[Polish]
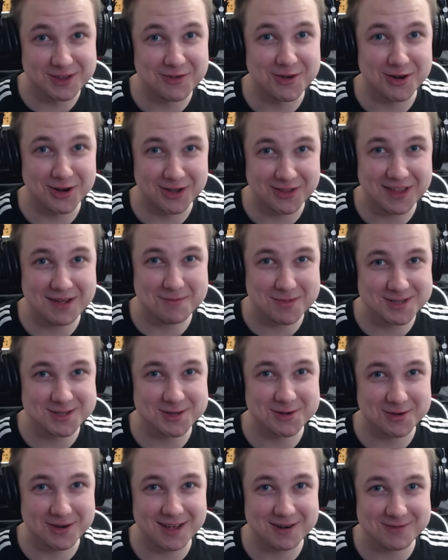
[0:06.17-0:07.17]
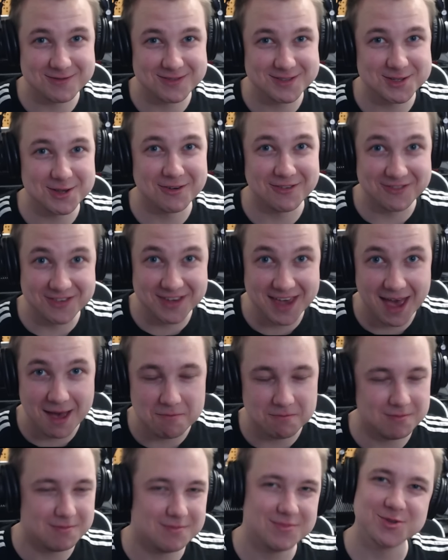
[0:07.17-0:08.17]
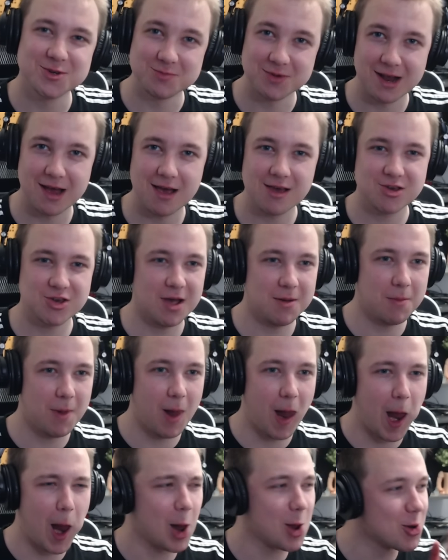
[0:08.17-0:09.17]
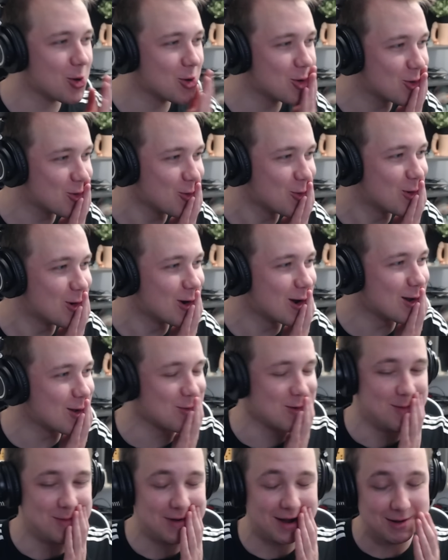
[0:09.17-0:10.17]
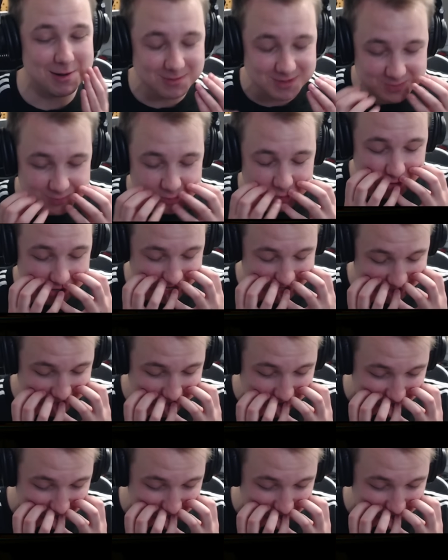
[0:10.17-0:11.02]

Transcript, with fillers: wyglądam bez okularów, co? Wiem, przepraszam, a się ugryzłem, a mam spuchnięte